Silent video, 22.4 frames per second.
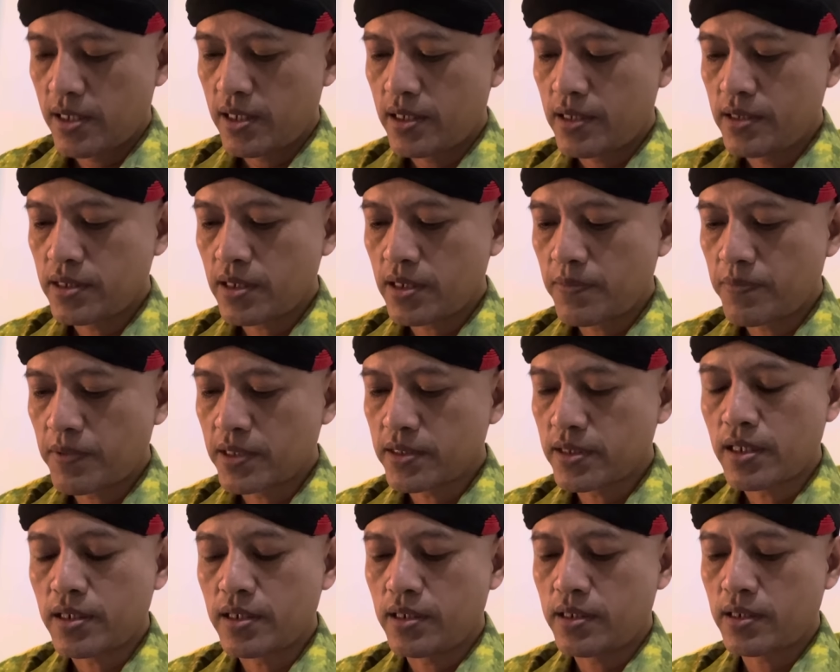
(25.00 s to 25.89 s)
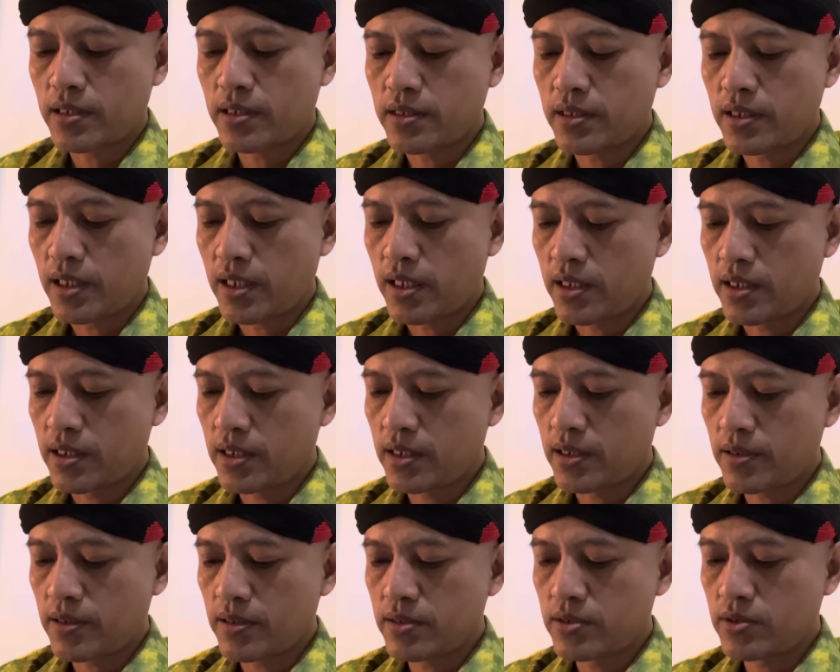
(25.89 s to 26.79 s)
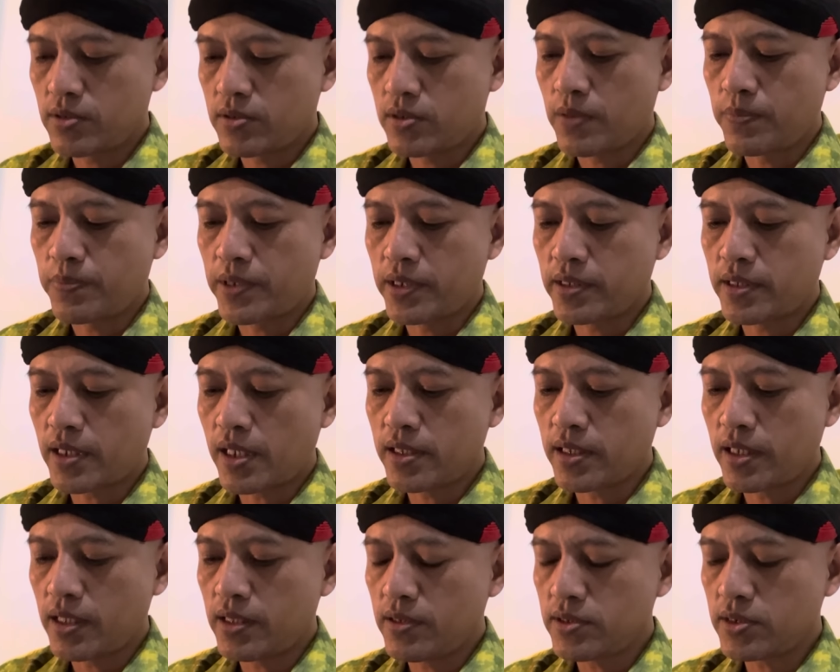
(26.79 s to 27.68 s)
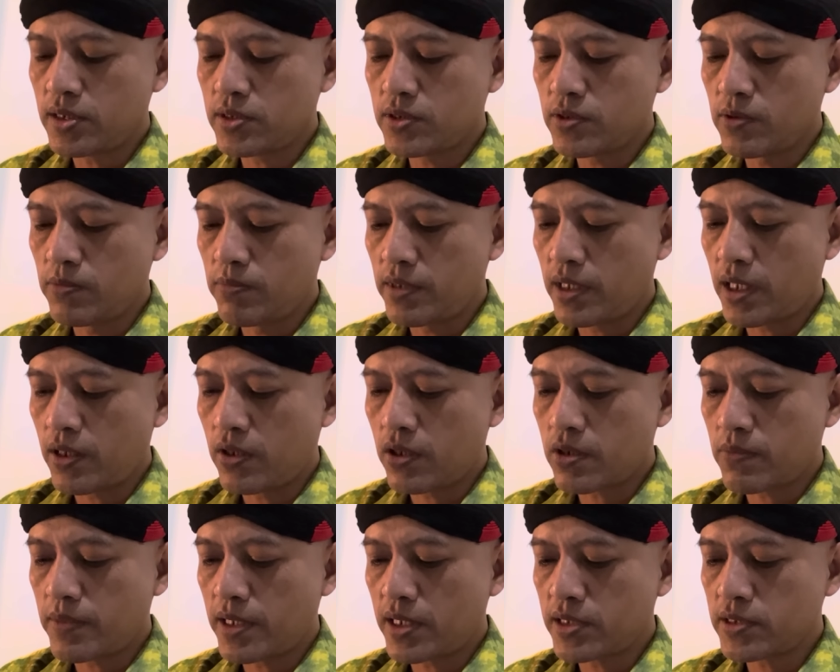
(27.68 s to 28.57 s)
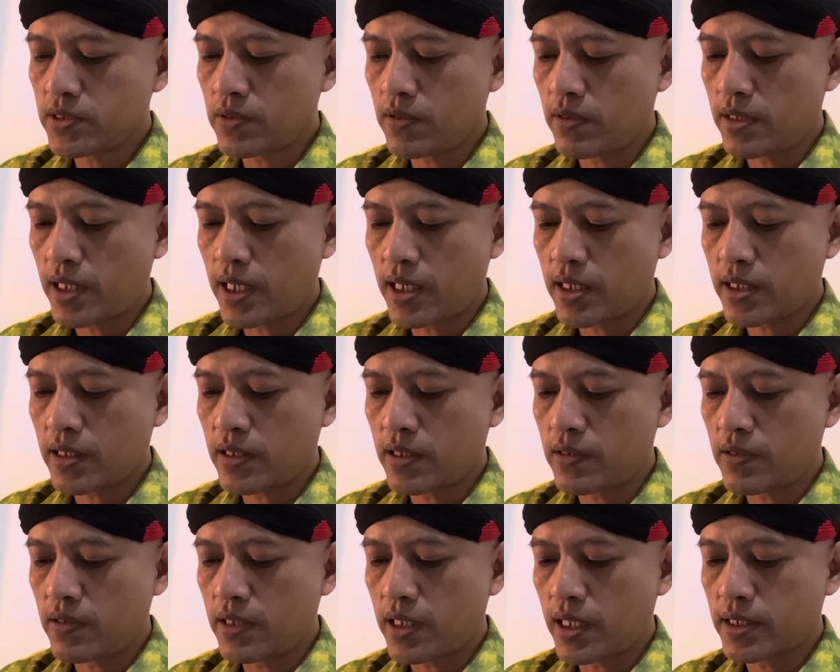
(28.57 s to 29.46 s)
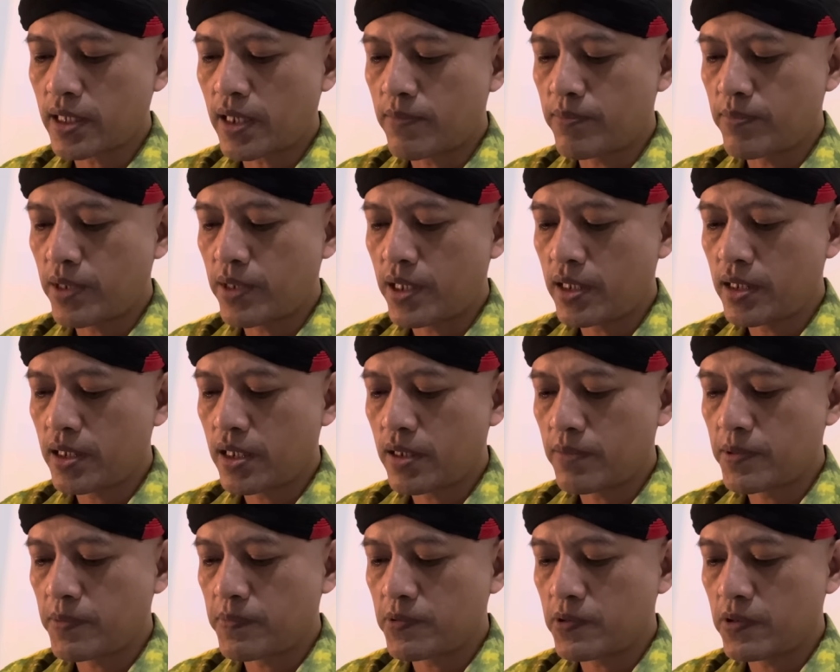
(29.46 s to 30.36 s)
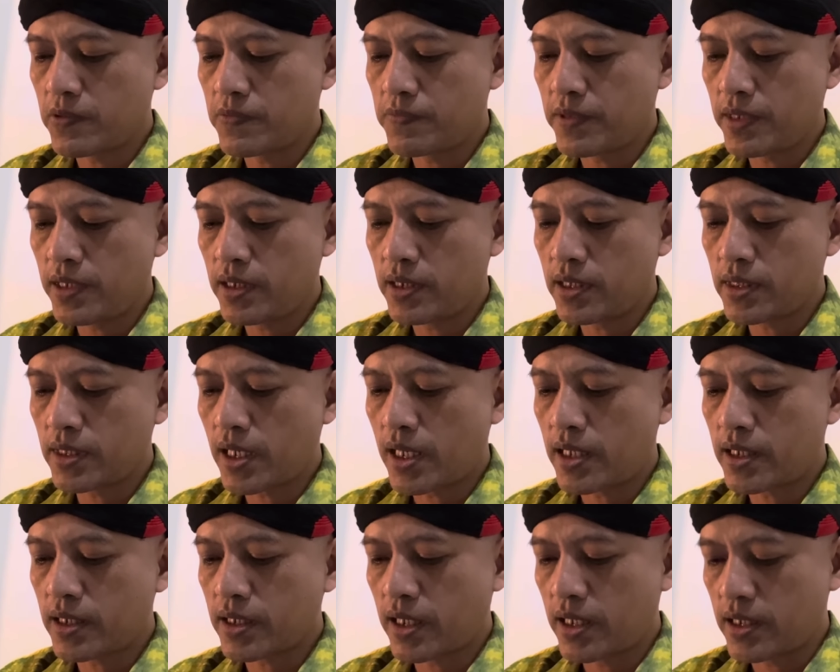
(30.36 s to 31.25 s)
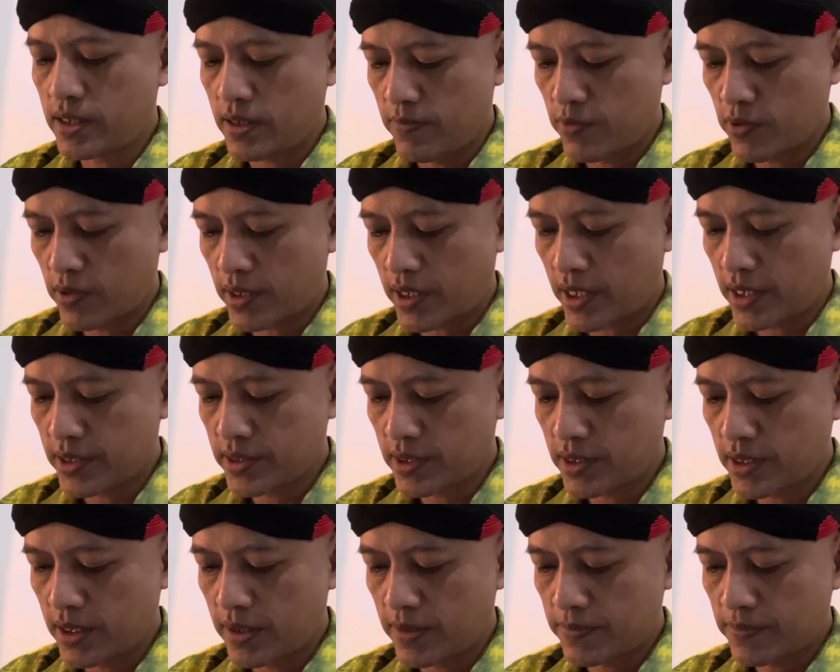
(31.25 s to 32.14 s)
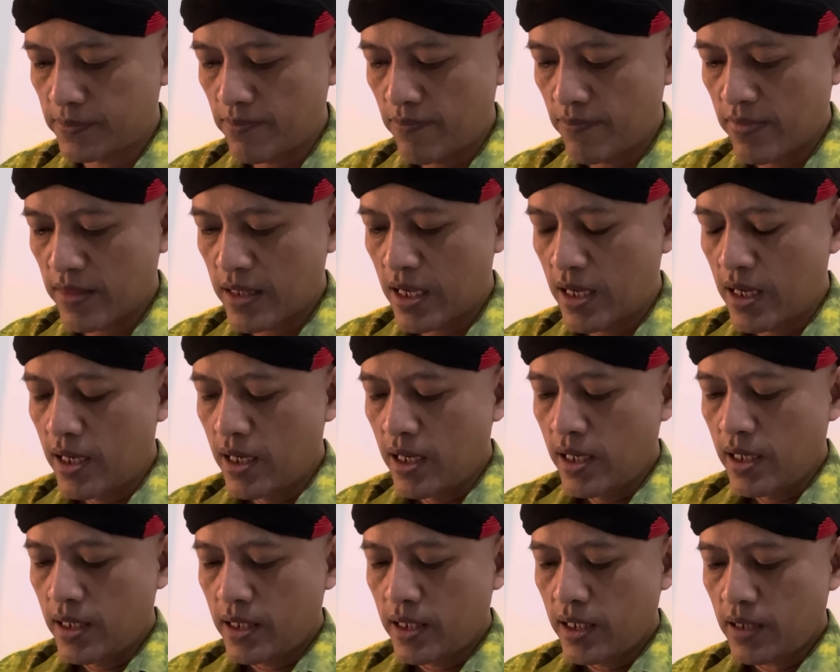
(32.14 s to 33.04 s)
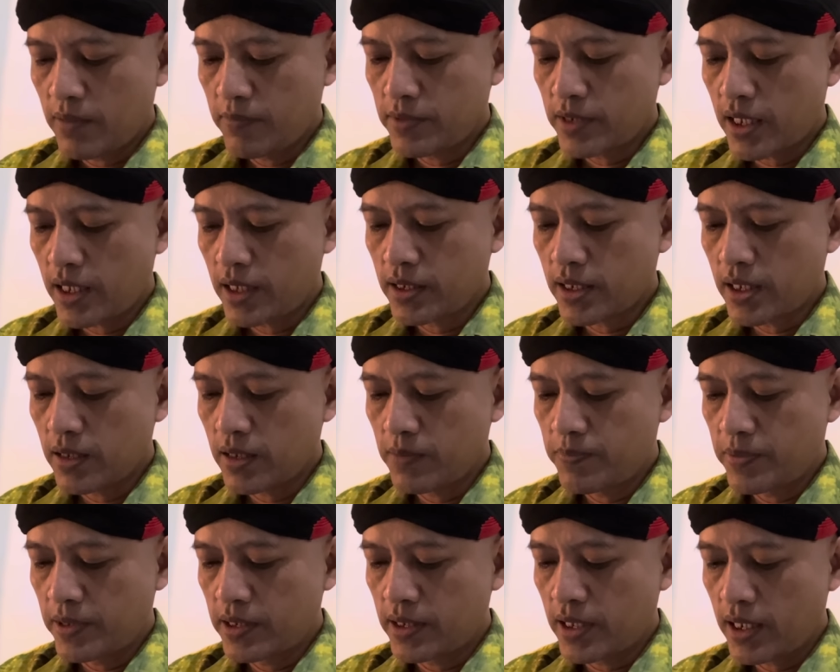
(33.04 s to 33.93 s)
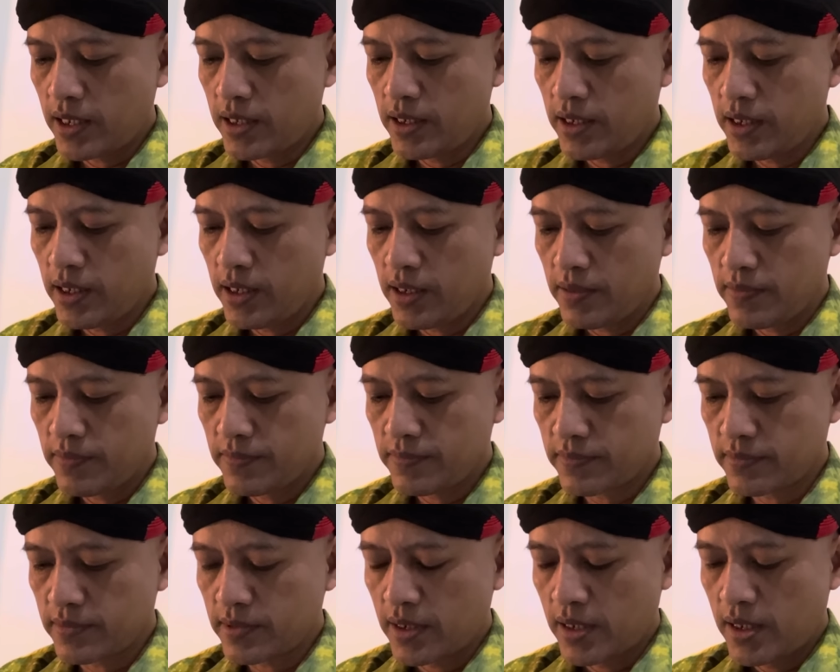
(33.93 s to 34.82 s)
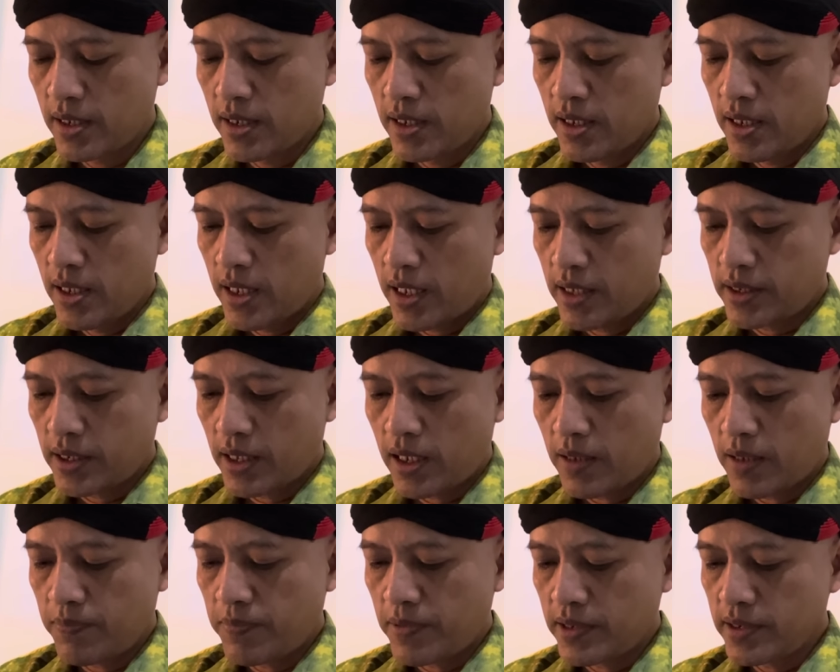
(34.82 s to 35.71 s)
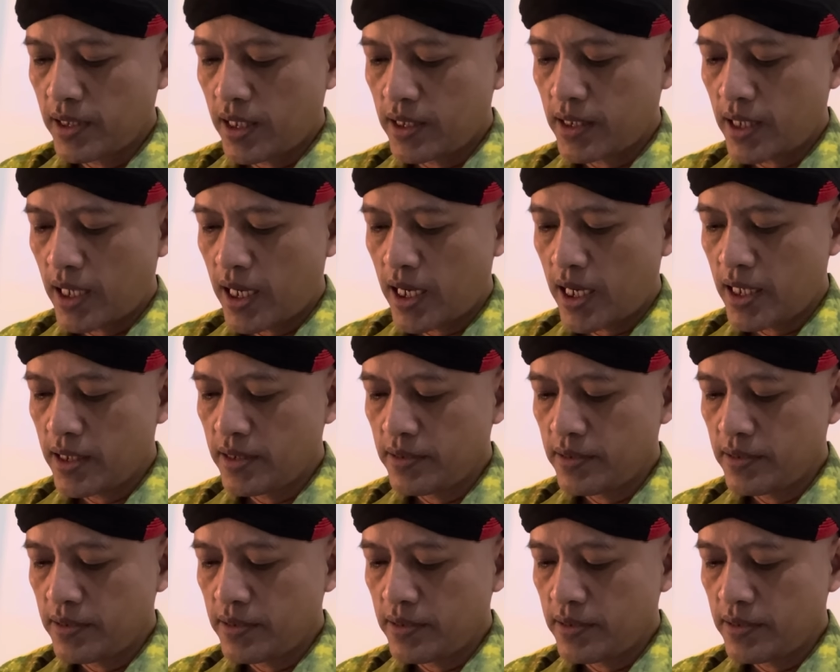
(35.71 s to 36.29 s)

Ini saya baca di detik ini. Judul beritanya itu sejumlah ormas tolak kelola tambang Habib Lutfi kita hargai demokrasi. Yang menarik dari berita ini adalah pernyataan